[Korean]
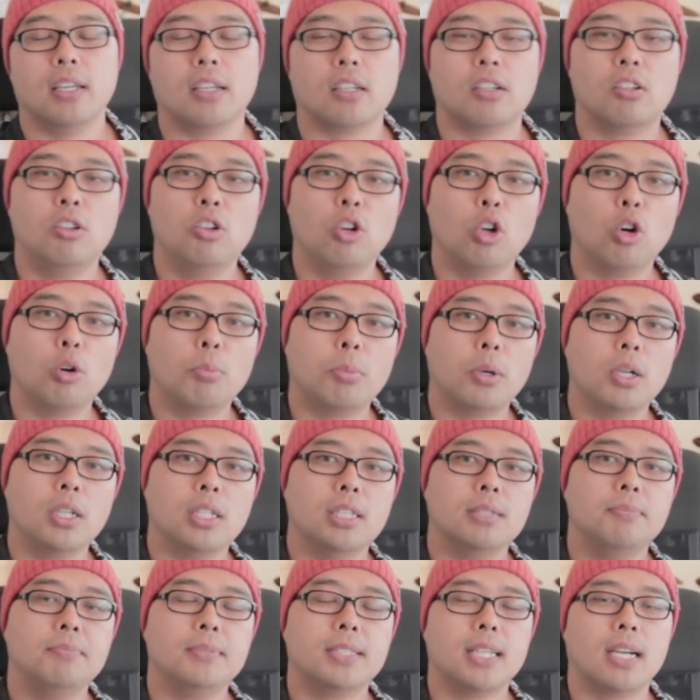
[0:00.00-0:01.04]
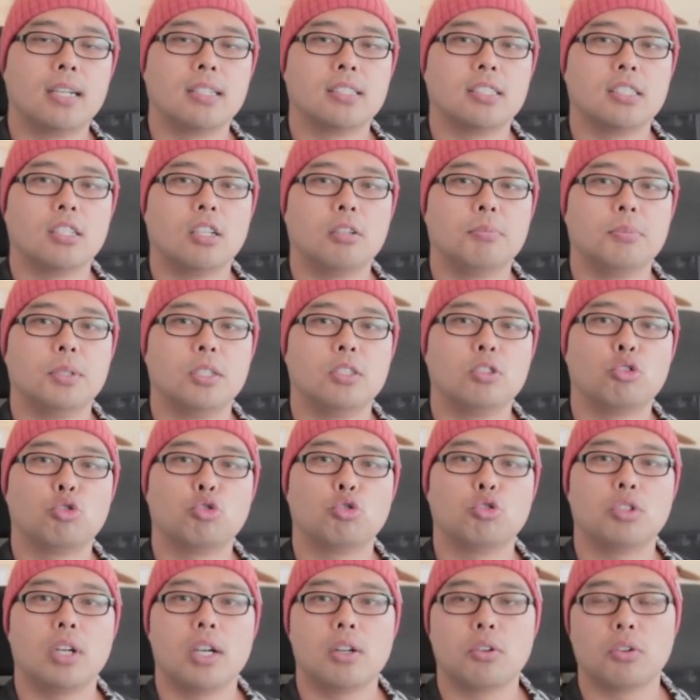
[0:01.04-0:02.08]
글로벌 임상 실험을
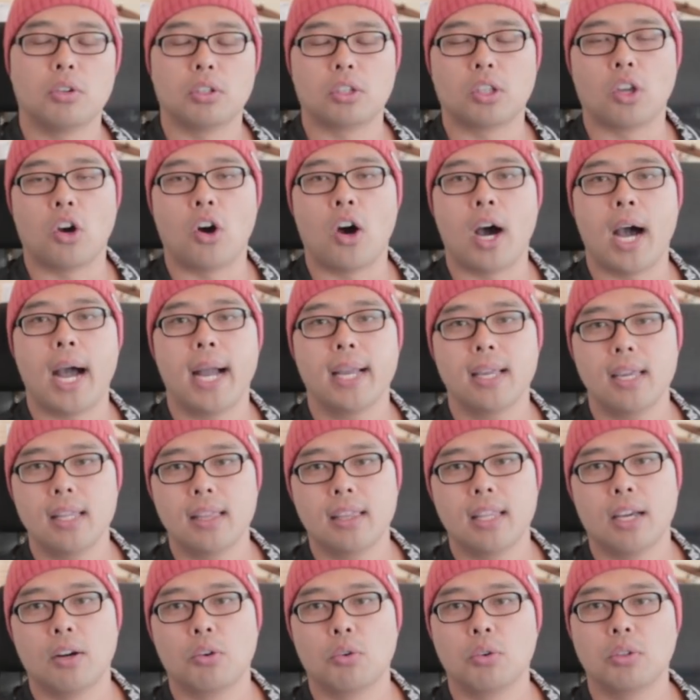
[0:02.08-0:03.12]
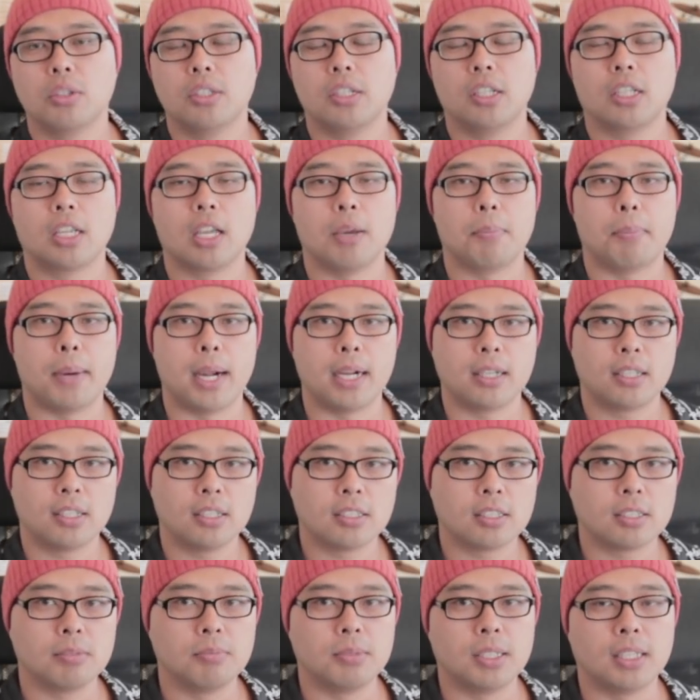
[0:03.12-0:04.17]
추가로 더 하겠다고 그렇게
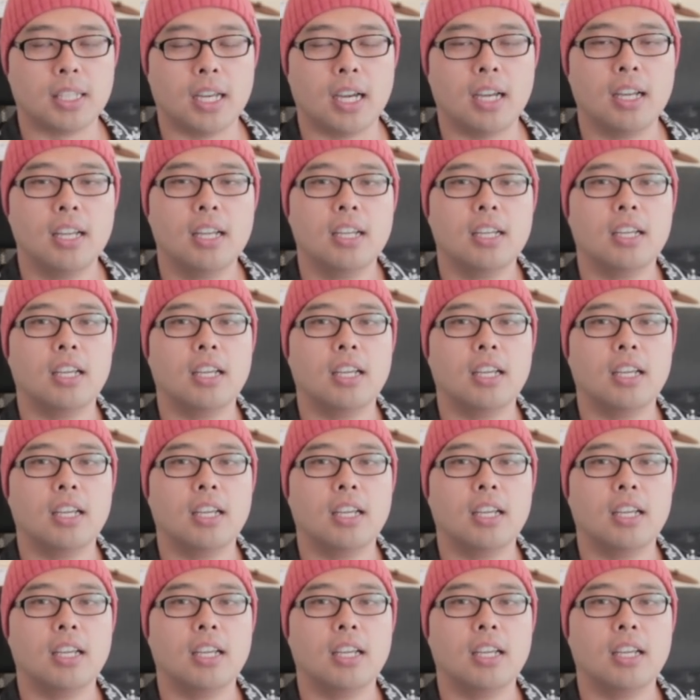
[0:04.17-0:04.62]
밝혔습니다.